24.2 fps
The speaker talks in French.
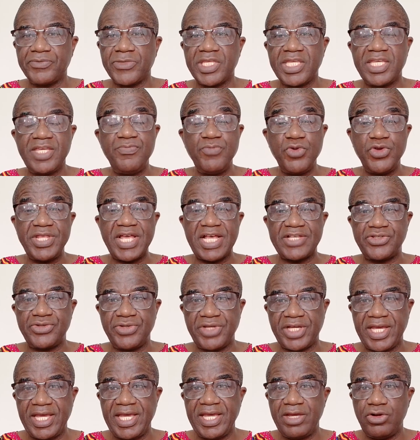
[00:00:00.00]
qui
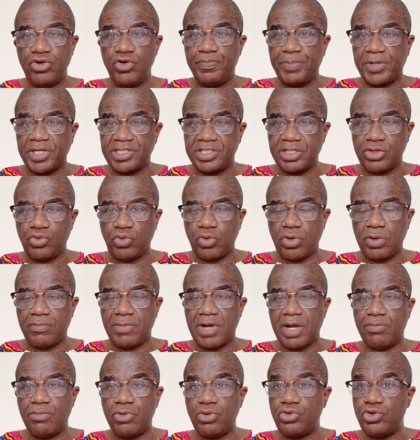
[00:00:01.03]
menacerait le président Laurent
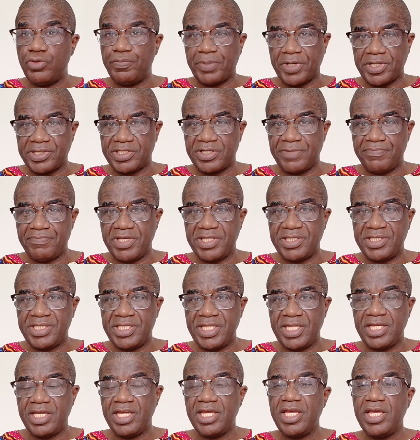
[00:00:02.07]
Gbagbo, le président
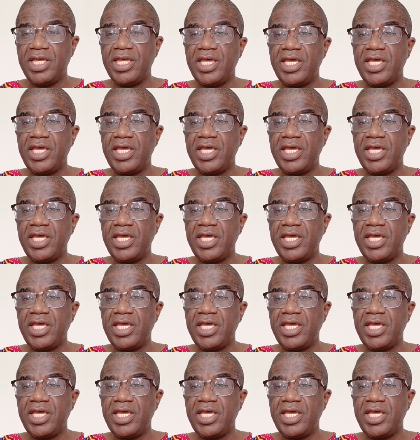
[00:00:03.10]
Bédier